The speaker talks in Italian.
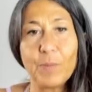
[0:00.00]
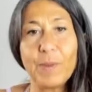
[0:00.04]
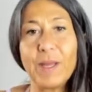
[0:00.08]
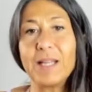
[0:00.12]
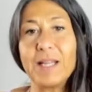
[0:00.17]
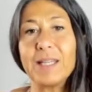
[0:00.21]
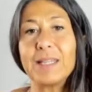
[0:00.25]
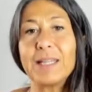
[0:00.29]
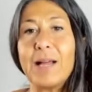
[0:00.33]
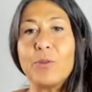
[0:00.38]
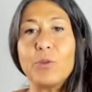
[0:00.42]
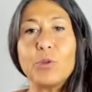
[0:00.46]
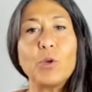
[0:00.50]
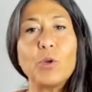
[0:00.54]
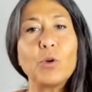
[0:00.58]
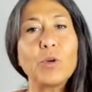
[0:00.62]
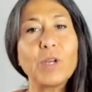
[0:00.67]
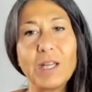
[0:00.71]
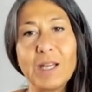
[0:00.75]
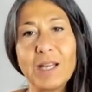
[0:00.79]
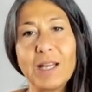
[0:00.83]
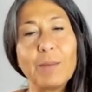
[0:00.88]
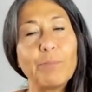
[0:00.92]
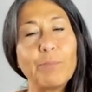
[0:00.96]
Beh, intanto
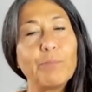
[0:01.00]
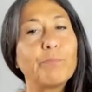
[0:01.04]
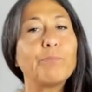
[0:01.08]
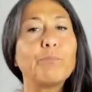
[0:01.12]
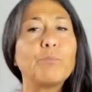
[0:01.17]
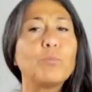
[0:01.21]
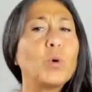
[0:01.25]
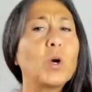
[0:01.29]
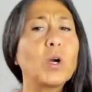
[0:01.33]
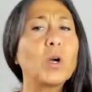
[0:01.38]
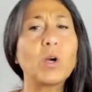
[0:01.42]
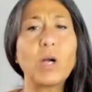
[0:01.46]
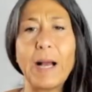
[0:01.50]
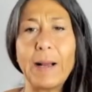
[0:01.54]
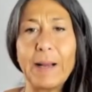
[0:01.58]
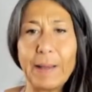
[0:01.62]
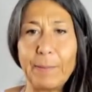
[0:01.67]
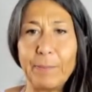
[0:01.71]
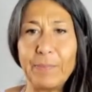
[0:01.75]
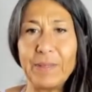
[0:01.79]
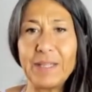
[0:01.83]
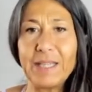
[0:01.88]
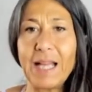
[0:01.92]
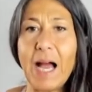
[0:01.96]
che può
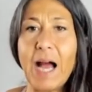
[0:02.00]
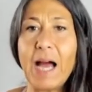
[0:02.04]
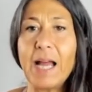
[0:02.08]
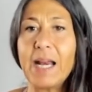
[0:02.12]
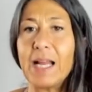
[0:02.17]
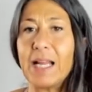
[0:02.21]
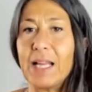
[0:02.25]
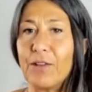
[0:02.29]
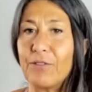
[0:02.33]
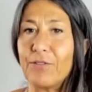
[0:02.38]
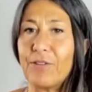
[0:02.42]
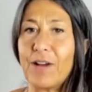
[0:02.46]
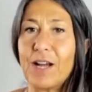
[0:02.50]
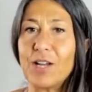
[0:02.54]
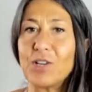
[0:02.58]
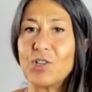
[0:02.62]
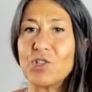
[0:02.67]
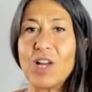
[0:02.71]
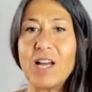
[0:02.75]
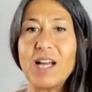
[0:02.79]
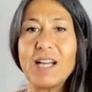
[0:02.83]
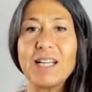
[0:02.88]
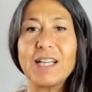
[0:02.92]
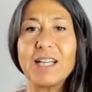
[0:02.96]
capitare che
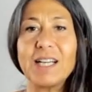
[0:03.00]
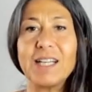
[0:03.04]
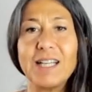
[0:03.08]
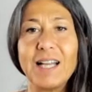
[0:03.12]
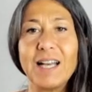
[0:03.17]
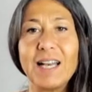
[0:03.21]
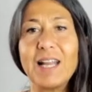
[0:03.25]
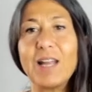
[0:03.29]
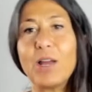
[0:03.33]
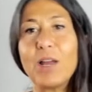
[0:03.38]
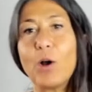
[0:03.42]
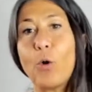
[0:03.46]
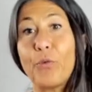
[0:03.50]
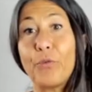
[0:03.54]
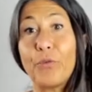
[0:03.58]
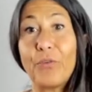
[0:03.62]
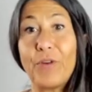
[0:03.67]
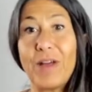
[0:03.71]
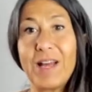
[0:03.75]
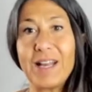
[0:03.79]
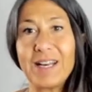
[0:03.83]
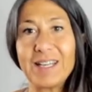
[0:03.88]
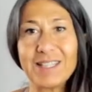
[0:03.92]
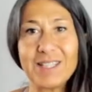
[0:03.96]
faccia anche delle
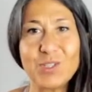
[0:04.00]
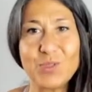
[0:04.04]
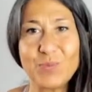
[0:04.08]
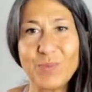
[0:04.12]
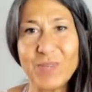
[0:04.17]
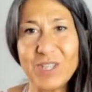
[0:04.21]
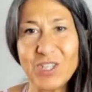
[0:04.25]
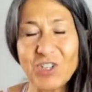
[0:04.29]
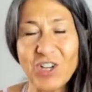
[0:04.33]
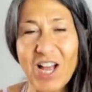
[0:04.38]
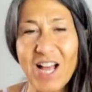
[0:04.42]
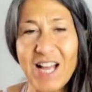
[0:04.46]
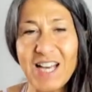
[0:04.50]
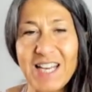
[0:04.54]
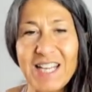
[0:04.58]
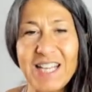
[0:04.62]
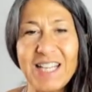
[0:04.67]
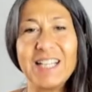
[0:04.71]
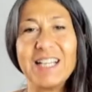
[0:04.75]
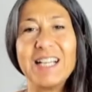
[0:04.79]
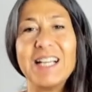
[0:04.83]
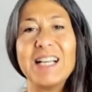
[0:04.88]
offerte speciali